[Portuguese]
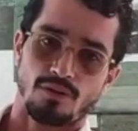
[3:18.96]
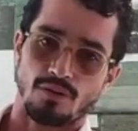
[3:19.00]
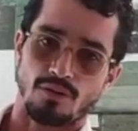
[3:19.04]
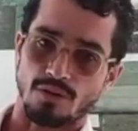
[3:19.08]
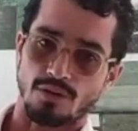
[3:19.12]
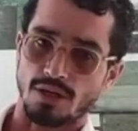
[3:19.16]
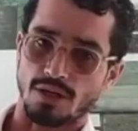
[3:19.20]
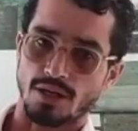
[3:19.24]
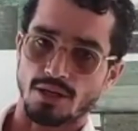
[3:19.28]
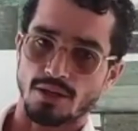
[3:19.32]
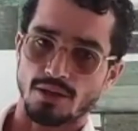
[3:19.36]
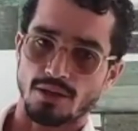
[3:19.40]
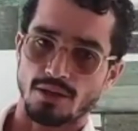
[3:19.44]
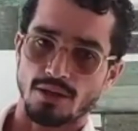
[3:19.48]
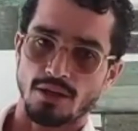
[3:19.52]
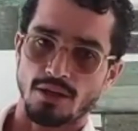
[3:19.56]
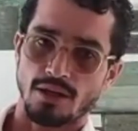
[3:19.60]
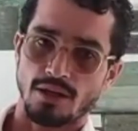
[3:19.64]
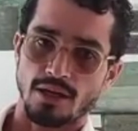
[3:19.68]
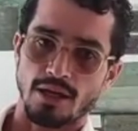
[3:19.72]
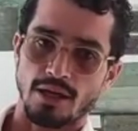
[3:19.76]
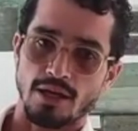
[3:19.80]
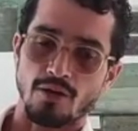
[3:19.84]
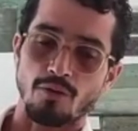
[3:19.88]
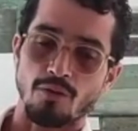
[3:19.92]
OK?
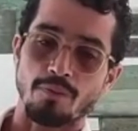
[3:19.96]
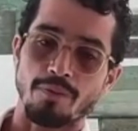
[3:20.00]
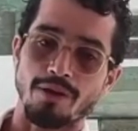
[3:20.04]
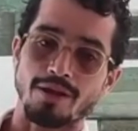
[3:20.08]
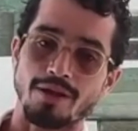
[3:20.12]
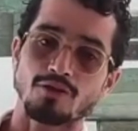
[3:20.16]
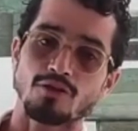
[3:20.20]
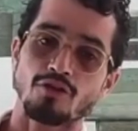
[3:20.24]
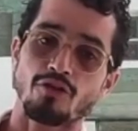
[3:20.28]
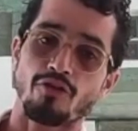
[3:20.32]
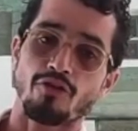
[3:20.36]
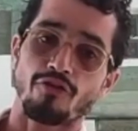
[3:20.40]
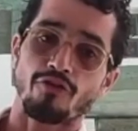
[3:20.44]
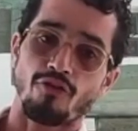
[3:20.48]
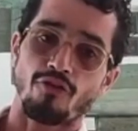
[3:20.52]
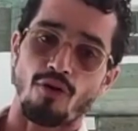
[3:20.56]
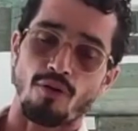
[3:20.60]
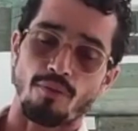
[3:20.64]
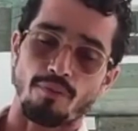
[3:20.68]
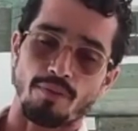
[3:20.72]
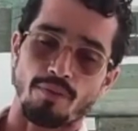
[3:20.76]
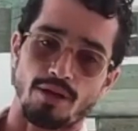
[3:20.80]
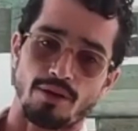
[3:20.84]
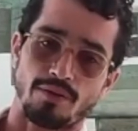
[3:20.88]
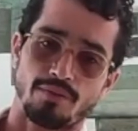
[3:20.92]
e com menos
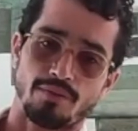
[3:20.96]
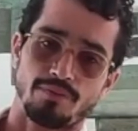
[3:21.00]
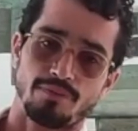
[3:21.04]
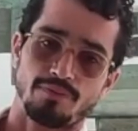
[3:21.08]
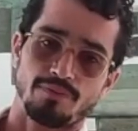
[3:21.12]
fome.